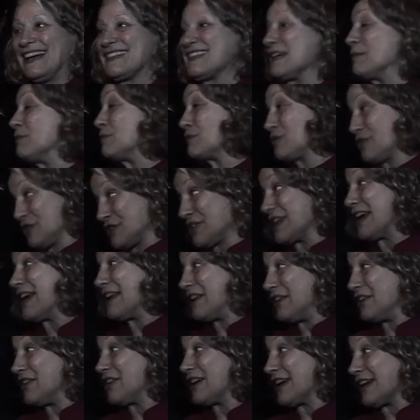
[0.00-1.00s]
hace muchos
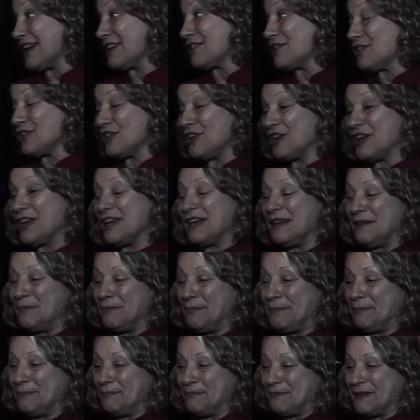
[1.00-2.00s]
años que estoy
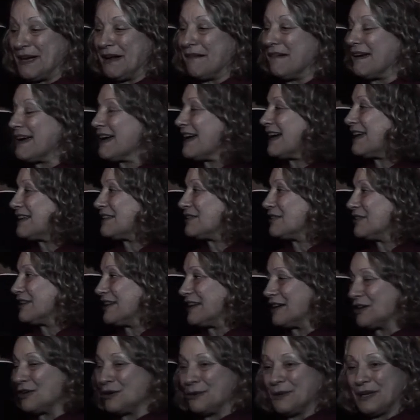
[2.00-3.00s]
trabajando
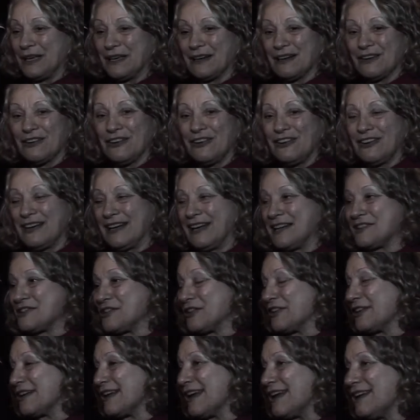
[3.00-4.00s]
en el gobierno
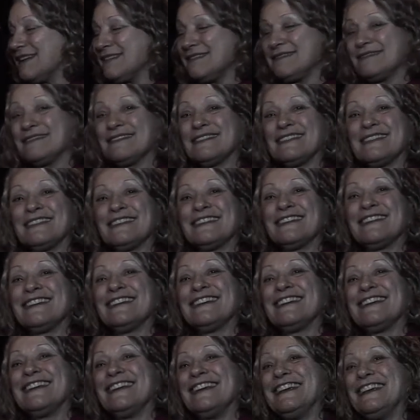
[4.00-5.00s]
nacional
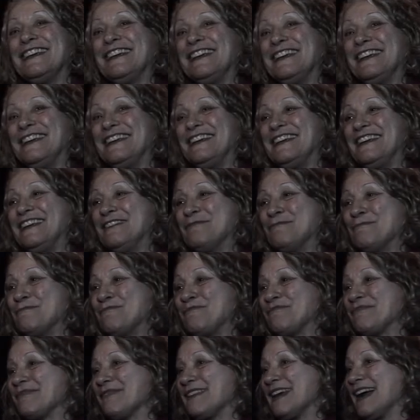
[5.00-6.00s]
y
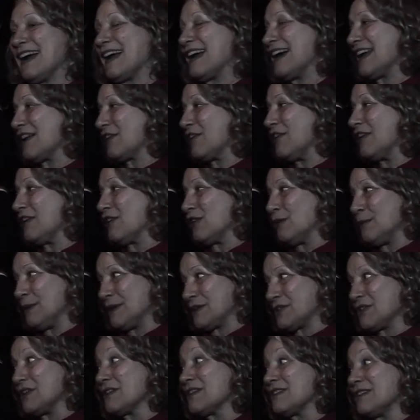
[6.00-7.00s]
mm, a cargo del
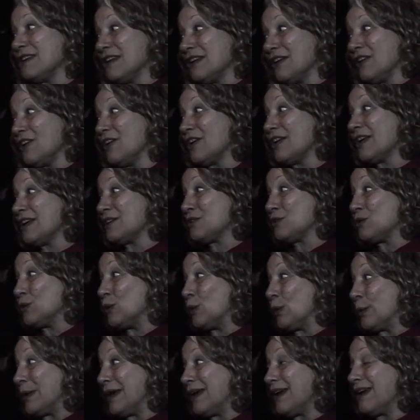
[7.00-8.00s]
comercio exterior
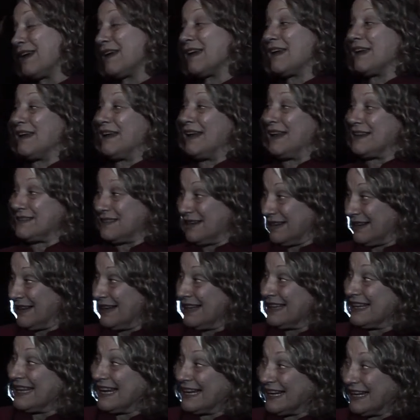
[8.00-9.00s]
estuve en la
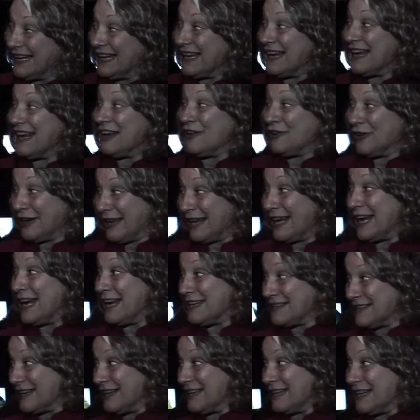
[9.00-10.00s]
secretaría, lo que era
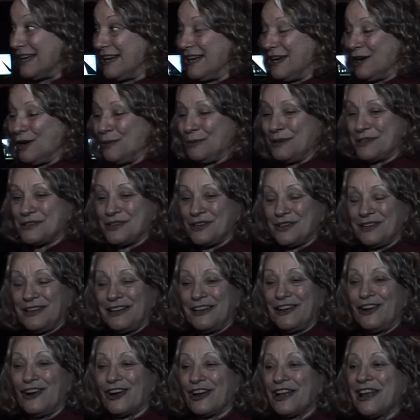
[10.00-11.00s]
la Secretaría de Comercio
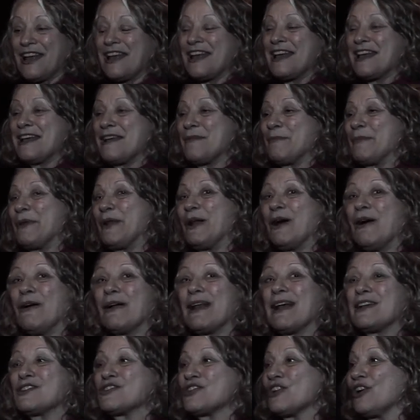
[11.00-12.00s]
Exterior pero
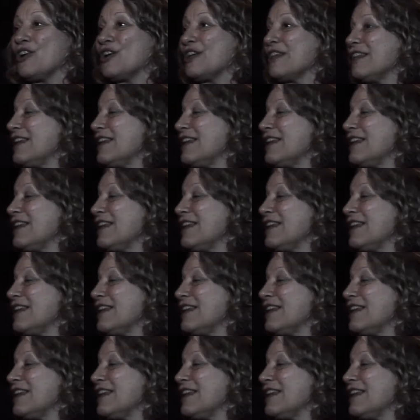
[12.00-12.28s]
ahora soy